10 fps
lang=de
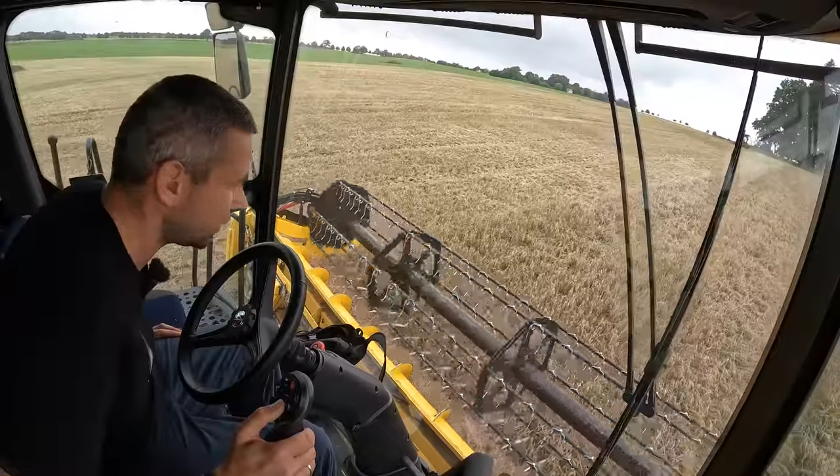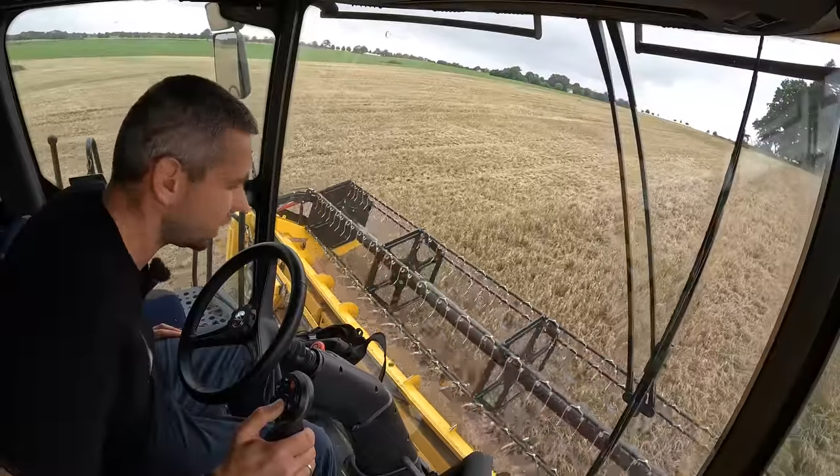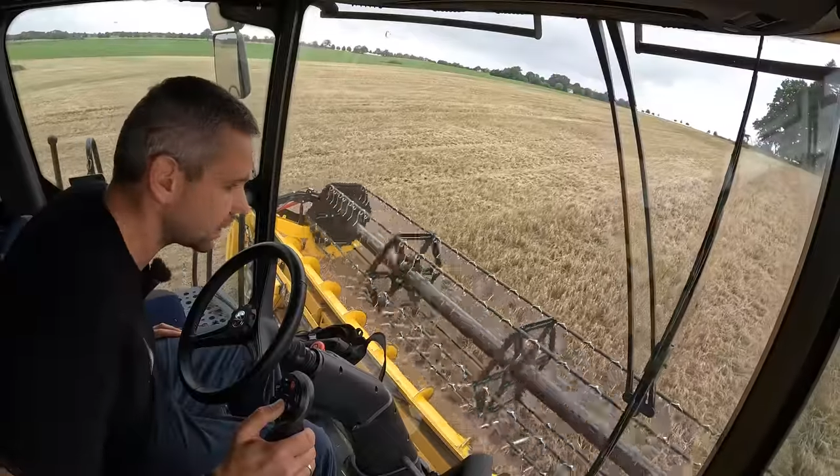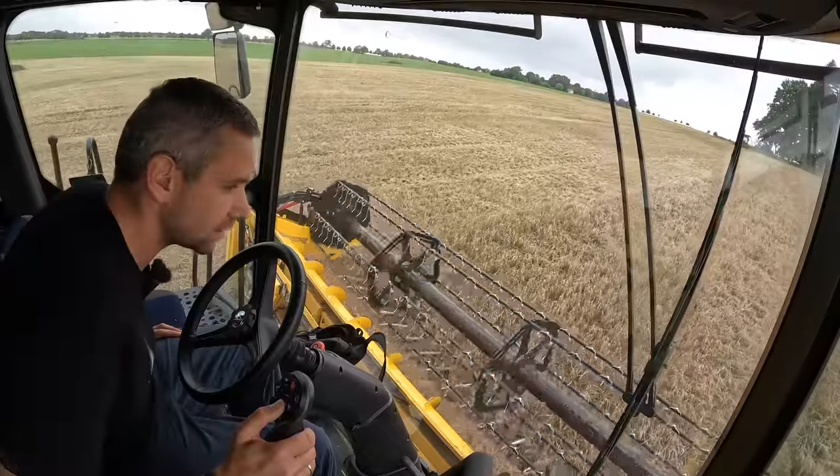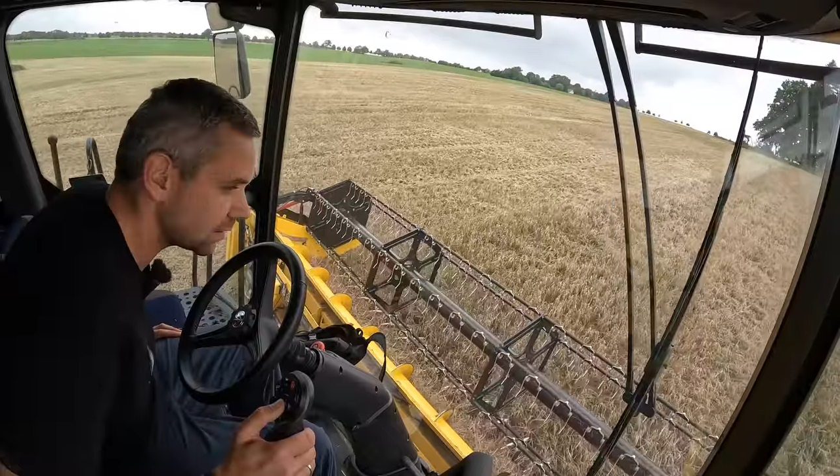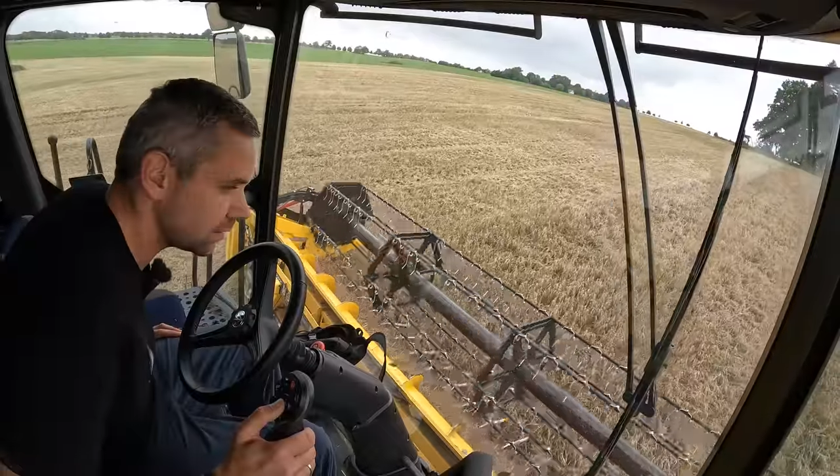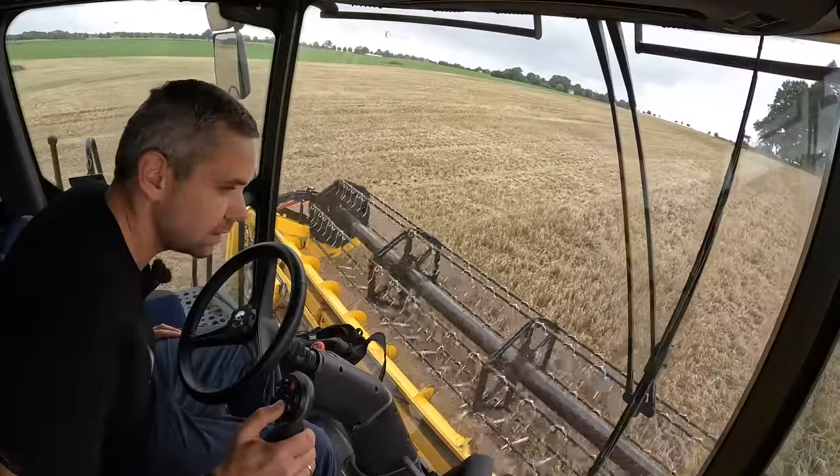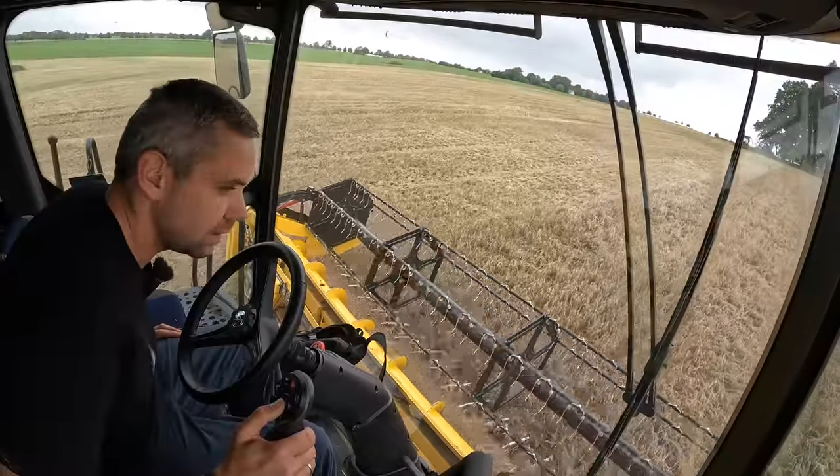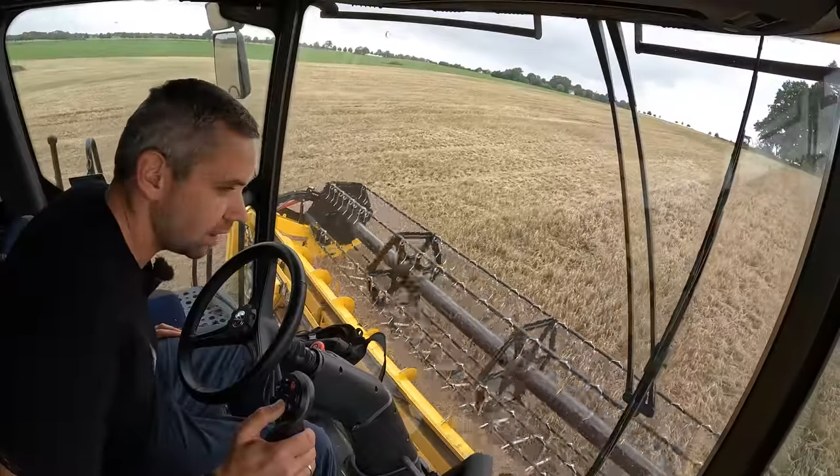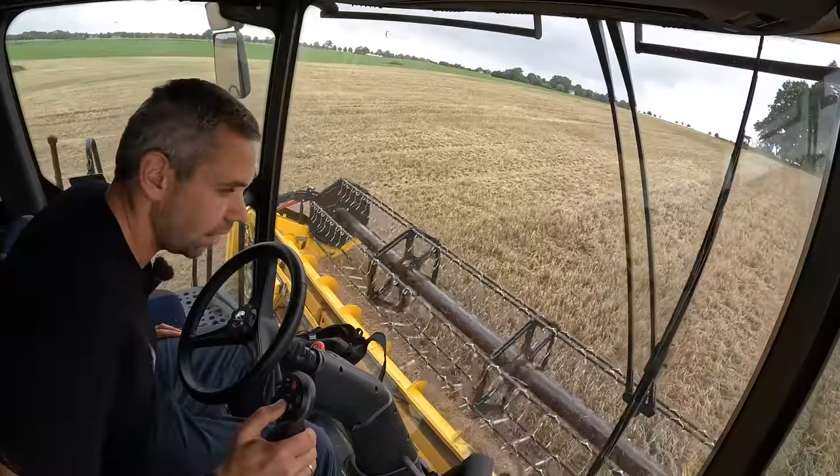noch 18,
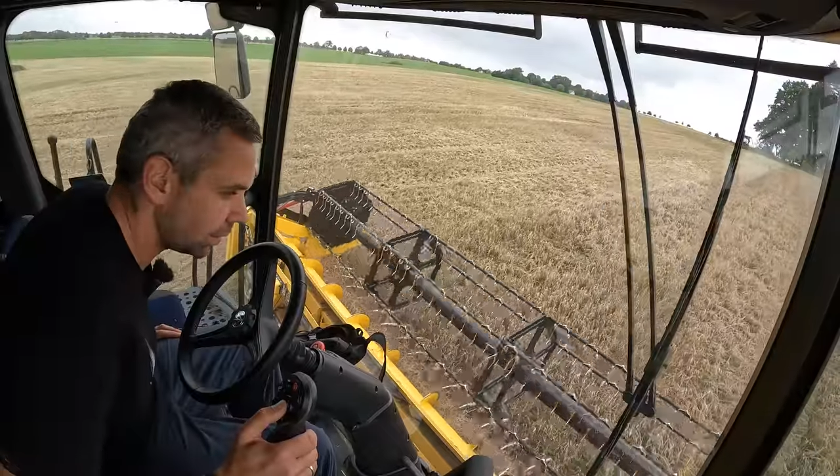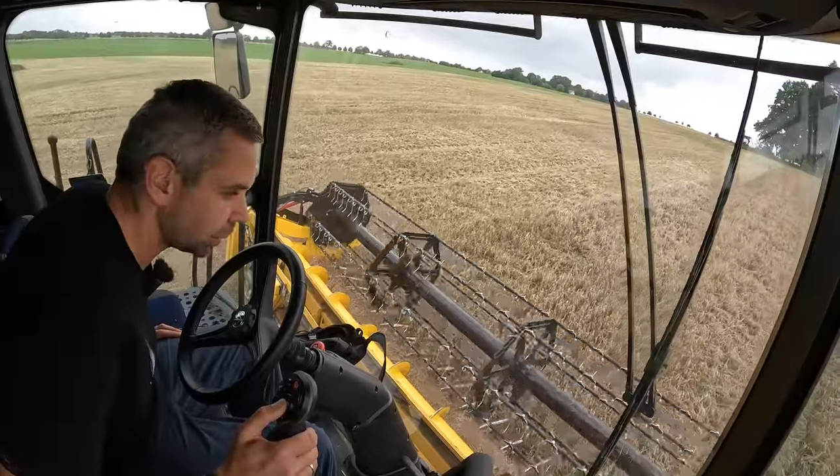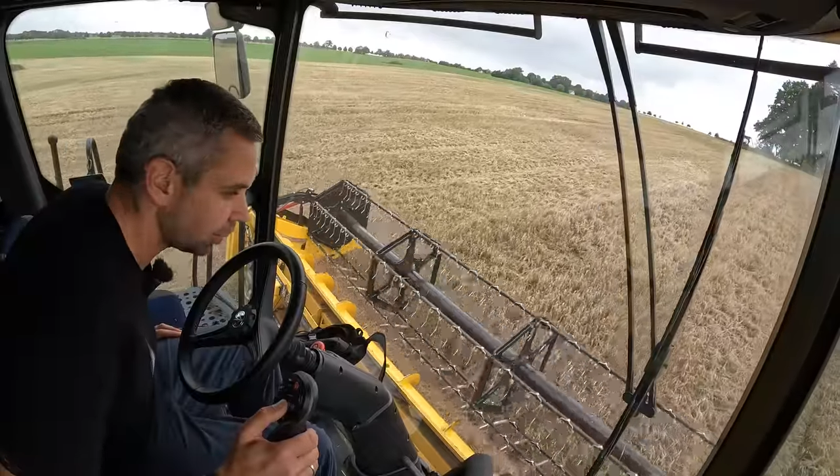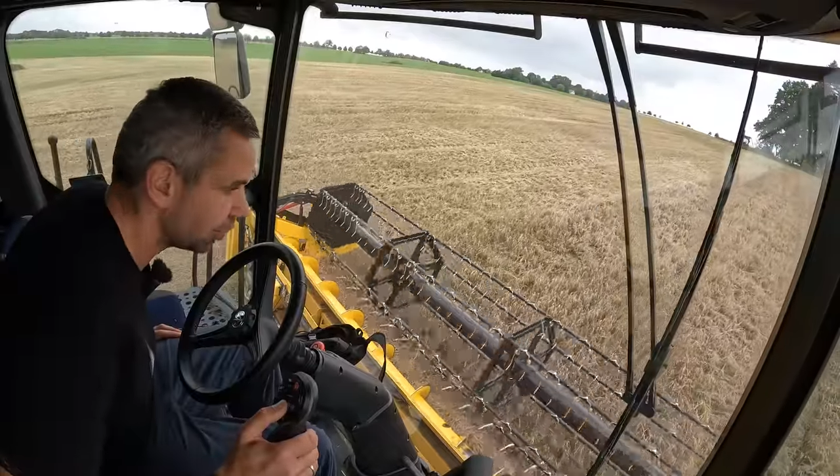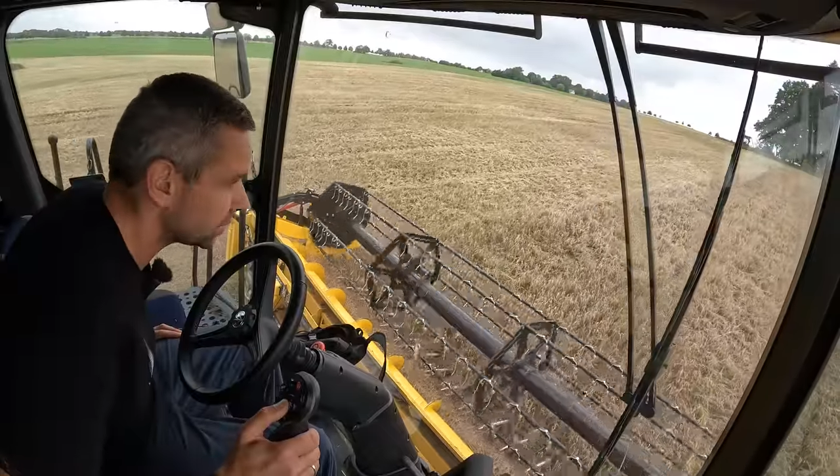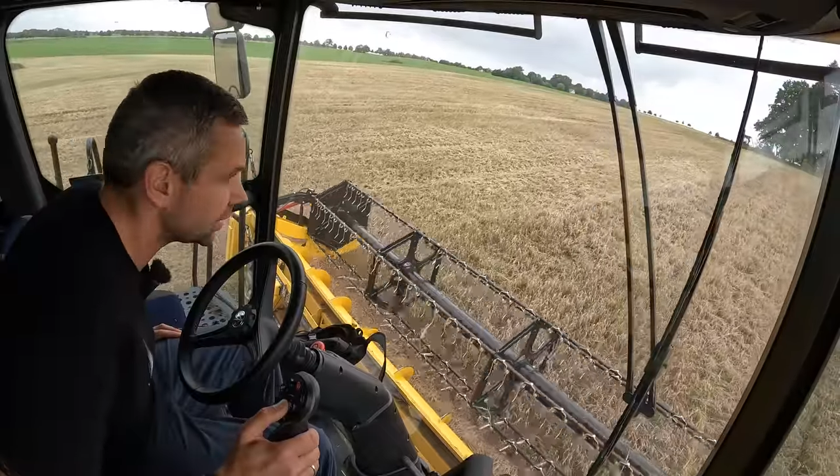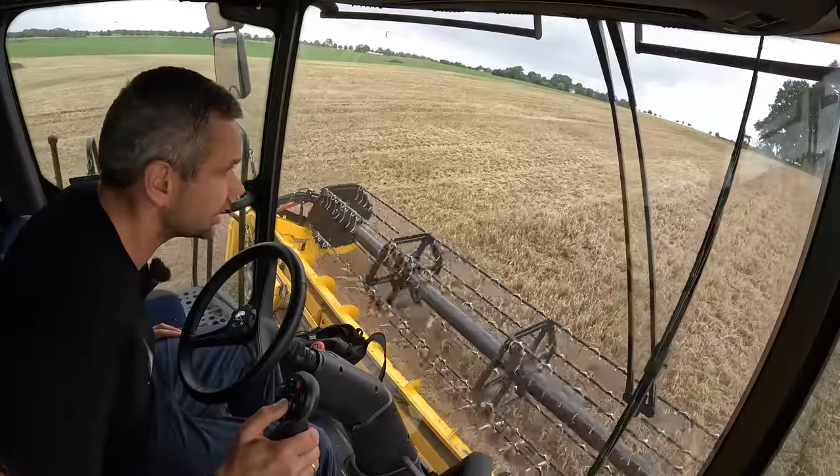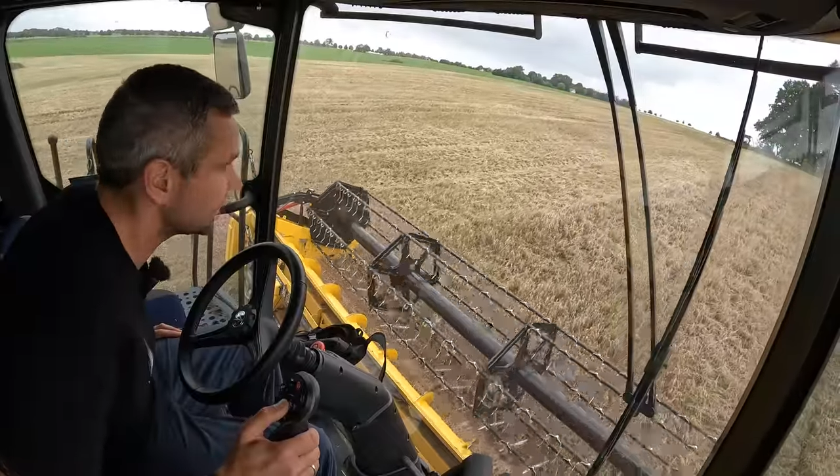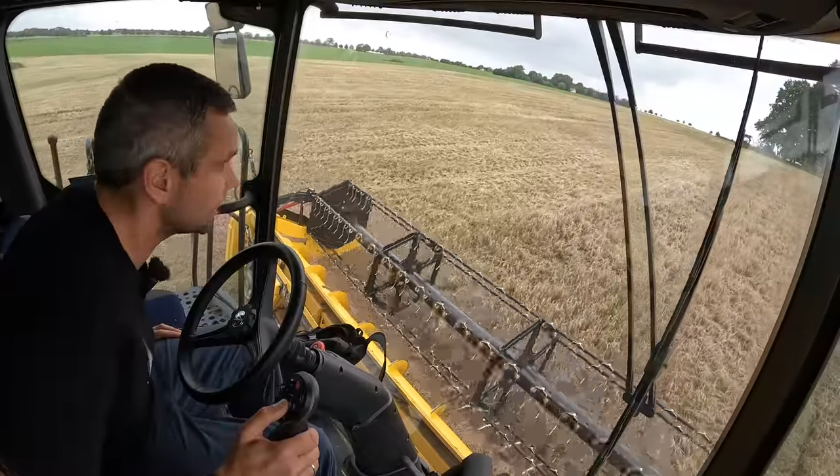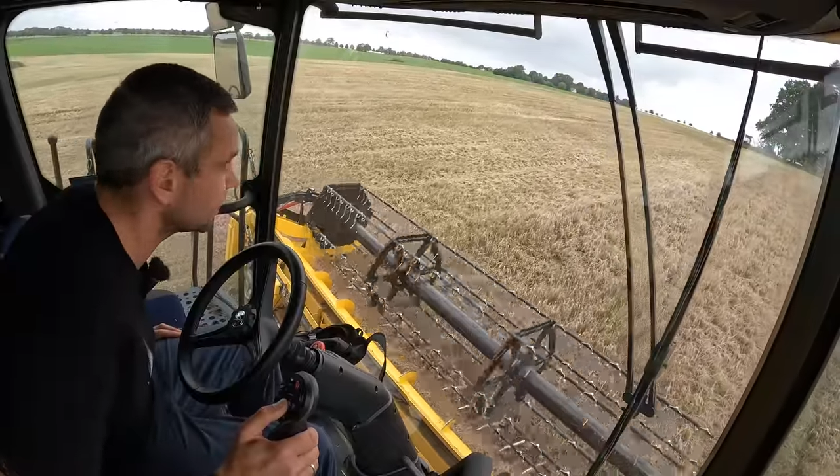aber das Stroh ist jetzt
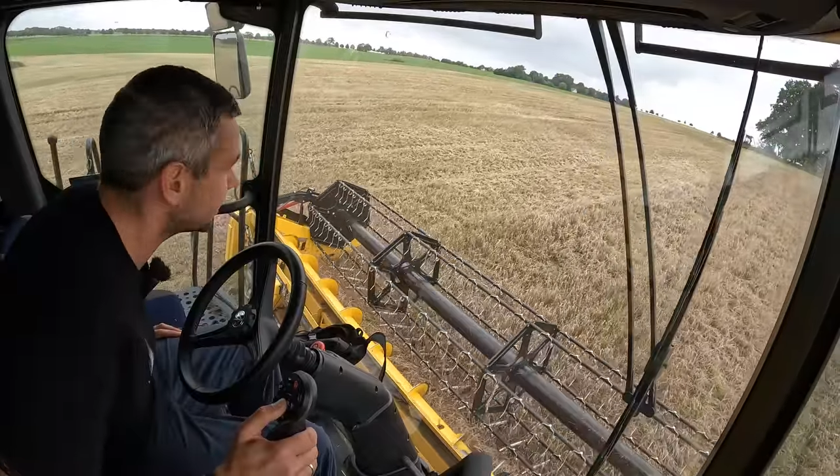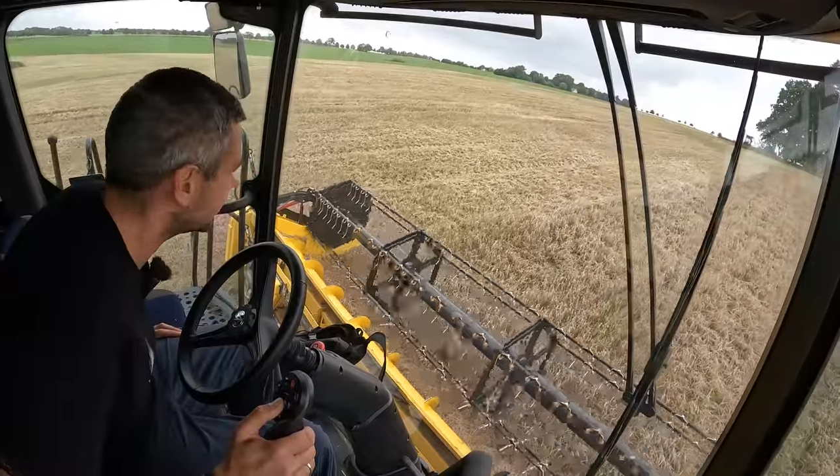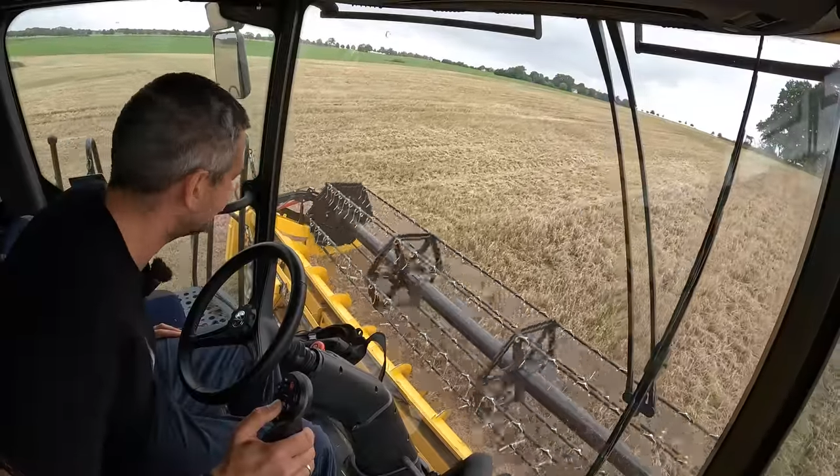nass.